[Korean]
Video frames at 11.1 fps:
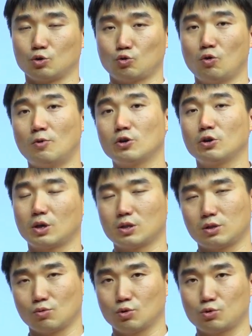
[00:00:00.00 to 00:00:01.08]
조금 어렵게
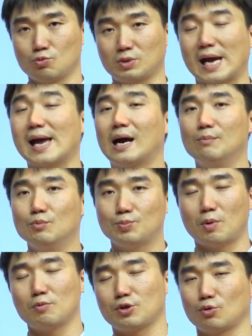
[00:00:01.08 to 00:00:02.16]
쓰고 좀 다양한
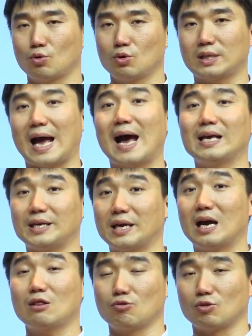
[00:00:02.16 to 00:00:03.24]
문법을 써도 다
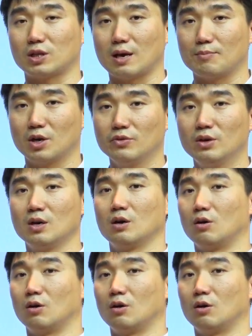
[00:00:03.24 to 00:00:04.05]
이해할 수 있다면